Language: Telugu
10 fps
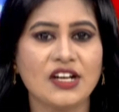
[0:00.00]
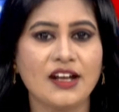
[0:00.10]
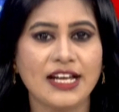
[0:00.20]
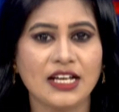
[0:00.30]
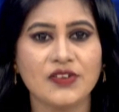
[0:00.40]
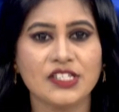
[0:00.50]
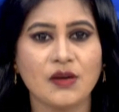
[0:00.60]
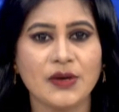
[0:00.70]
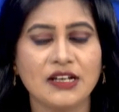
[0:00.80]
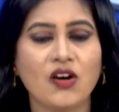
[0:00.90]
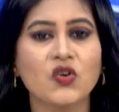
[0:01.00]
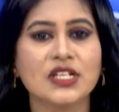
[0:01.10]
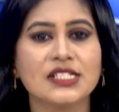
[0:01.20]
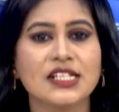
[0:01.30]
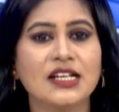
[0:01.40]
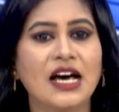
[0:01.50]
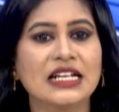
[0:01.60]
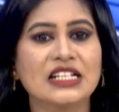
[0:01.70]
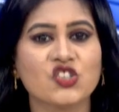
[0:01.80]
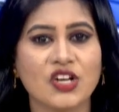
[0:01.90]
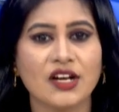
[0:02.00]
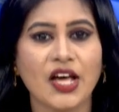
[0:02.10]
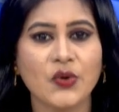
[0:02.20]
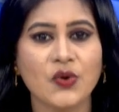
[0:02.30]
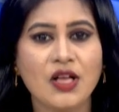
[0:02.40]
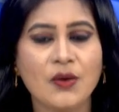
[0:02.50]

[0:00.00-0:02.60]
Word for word: జెండా ఎగురవేస్తామని కాంగ్రెస్ నేత హరికృష్ణ అన్నారు